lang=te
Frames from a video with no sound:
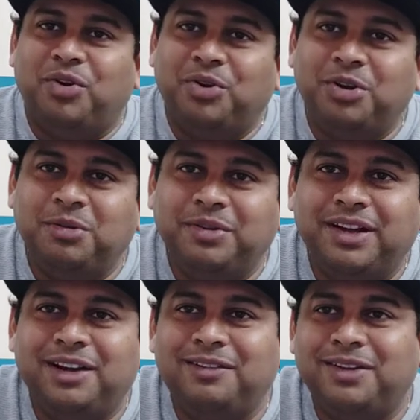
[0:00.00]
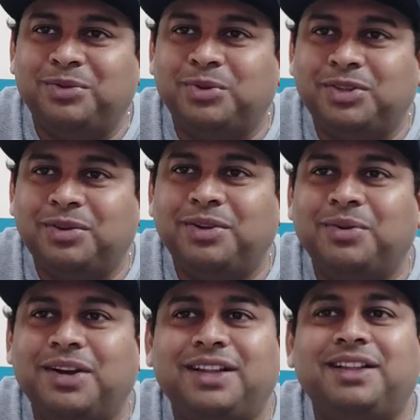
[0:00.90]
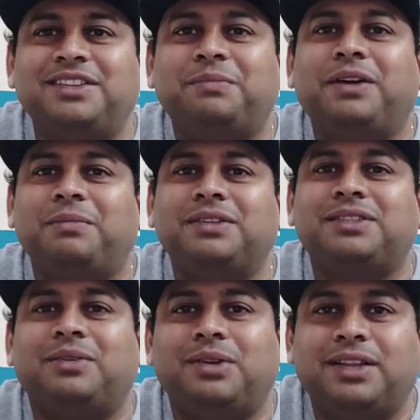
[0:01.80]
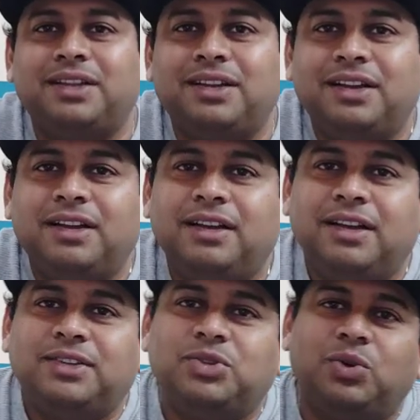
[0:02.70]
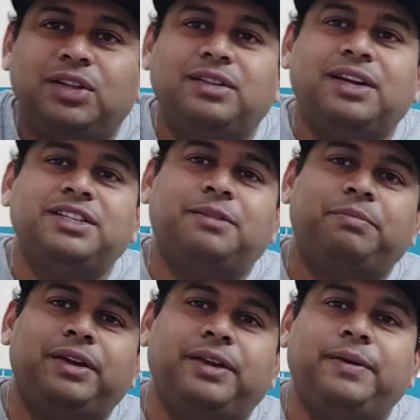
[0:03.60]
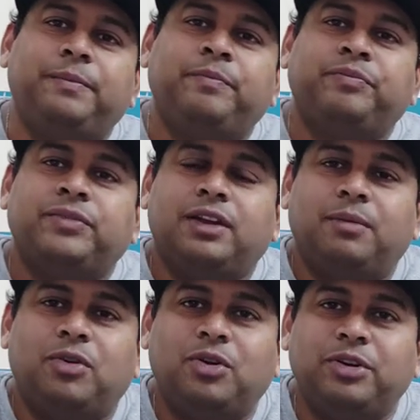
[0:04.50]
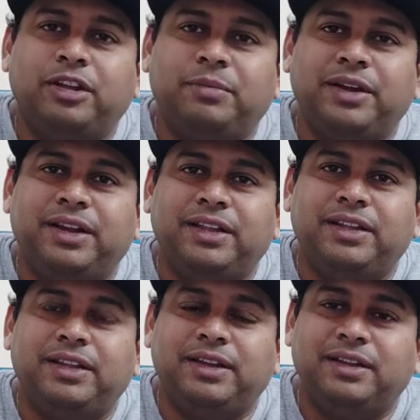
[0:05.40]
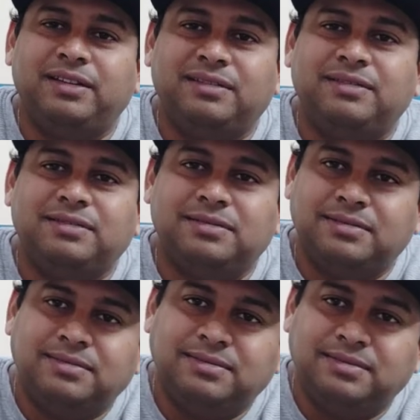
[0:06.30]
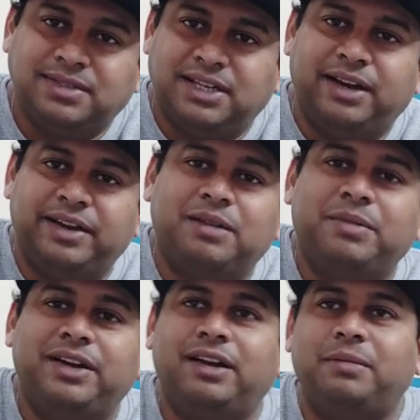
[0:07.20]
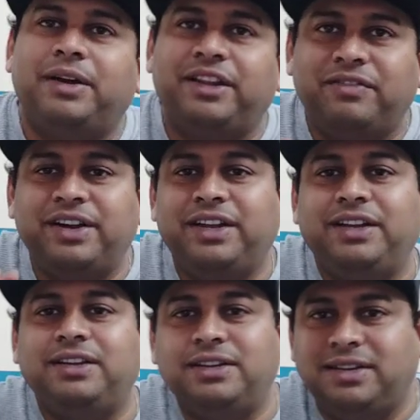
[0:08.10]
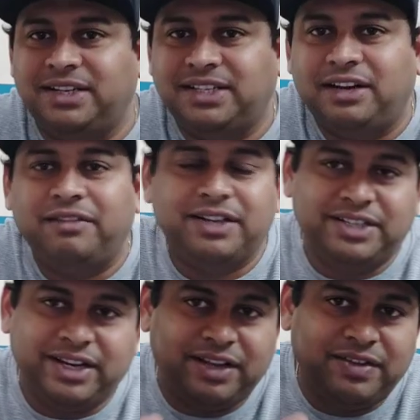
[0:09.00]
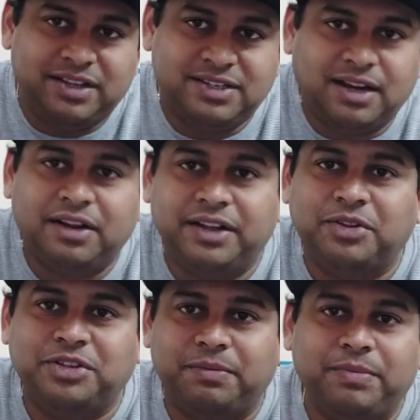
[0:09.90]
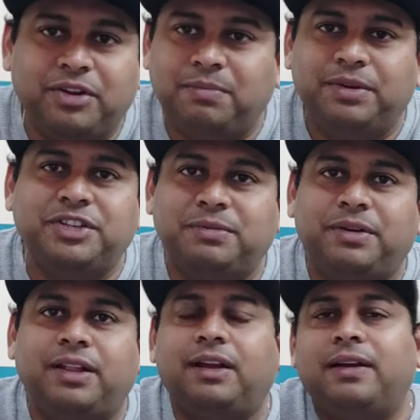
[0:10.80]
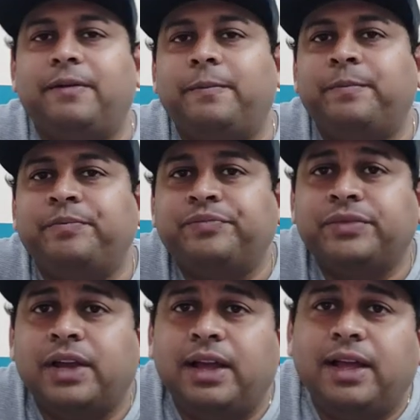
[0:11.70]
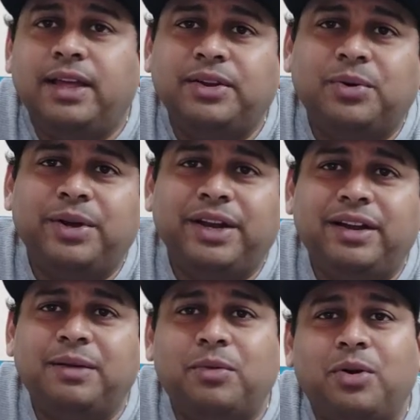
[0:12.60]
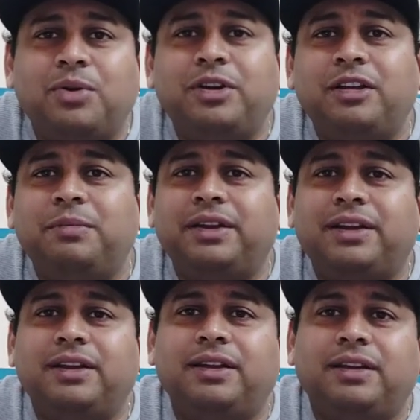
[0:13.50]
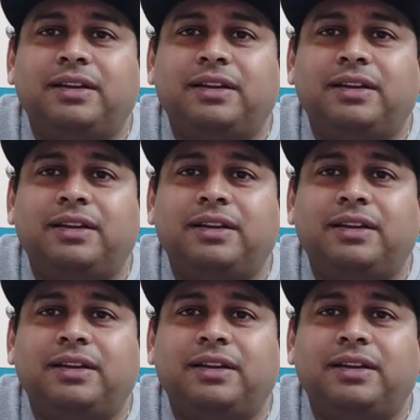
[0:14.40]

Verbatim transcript: మాంగో డీబీకి వెళ్ళడం అంత ఉత్తమం ఇంకోటి లేదని చెప్పి అనిపిస్తూ ఉంటుంది సో అందుకని చెప్పే మాంగో డీబీ అనేది చాలా రికమెండెడ్ అనమాట ఇవన్నీ డిస్అడ్వాంటేజ్ నేను ఏవైతే స్టార్టింగ్లో చెప్పానో అప్పటి నుంచి ఇప్పటిదాకా ఇంకోటి ఏంటంటే మాంగో డీబీకి